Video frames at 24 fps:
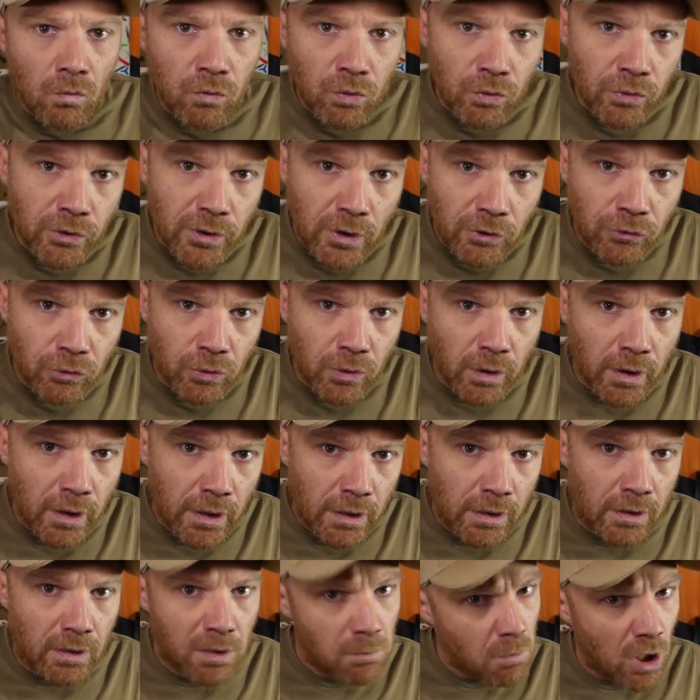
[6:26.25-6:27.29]
Vous vous
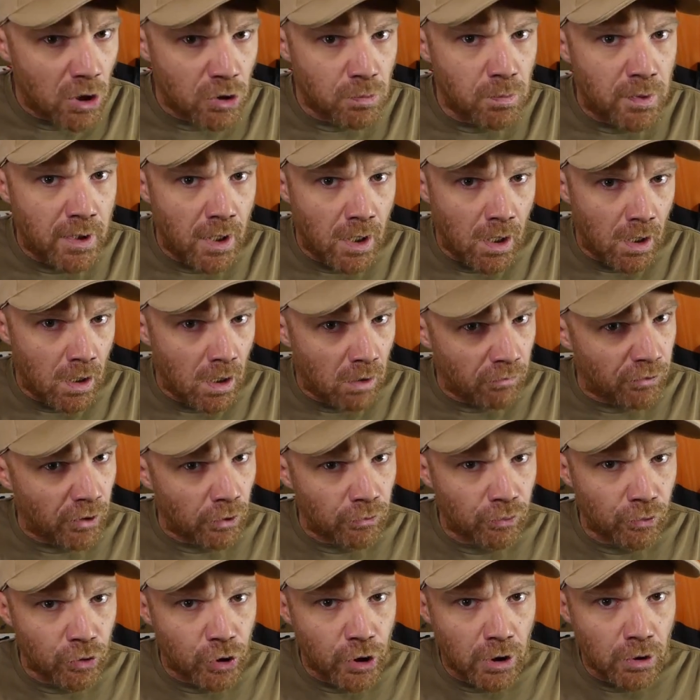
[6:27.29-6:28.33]
assurez qu'il marche bien en
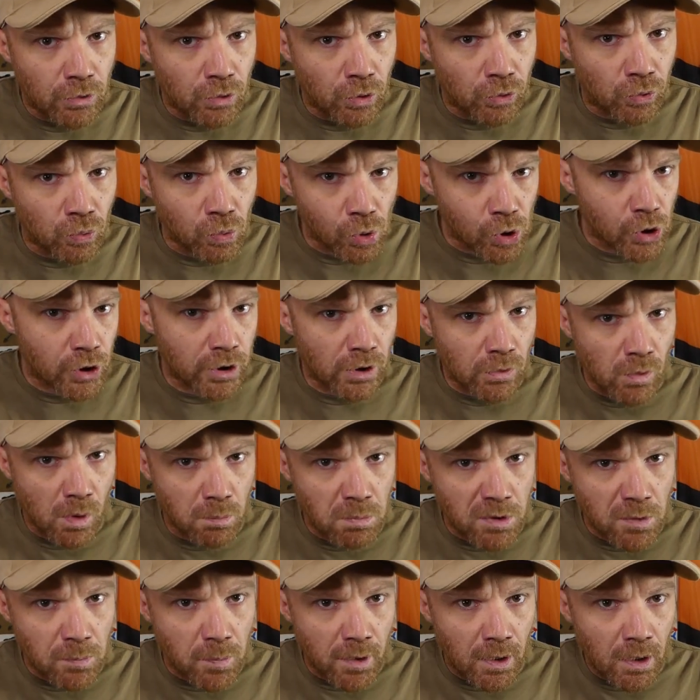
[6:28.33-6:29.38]
faisant toucher les deux touches, ça doit
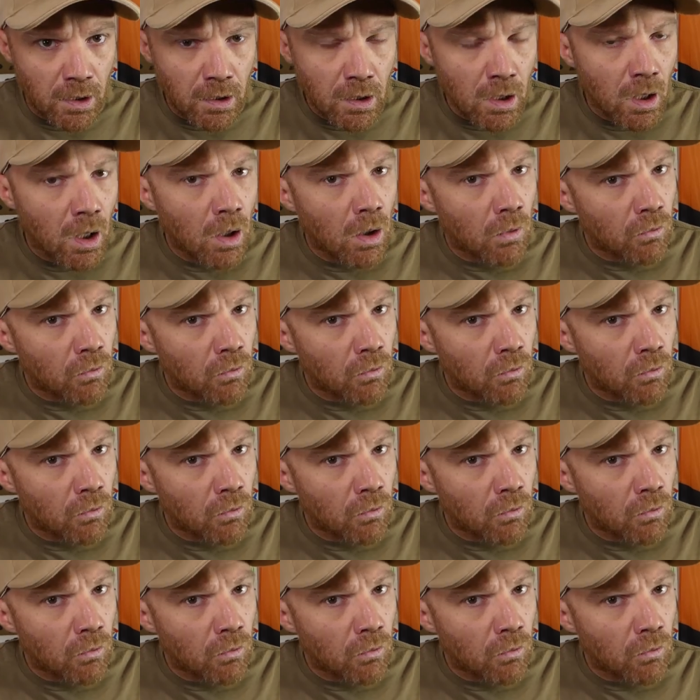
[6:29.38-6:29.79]
biper.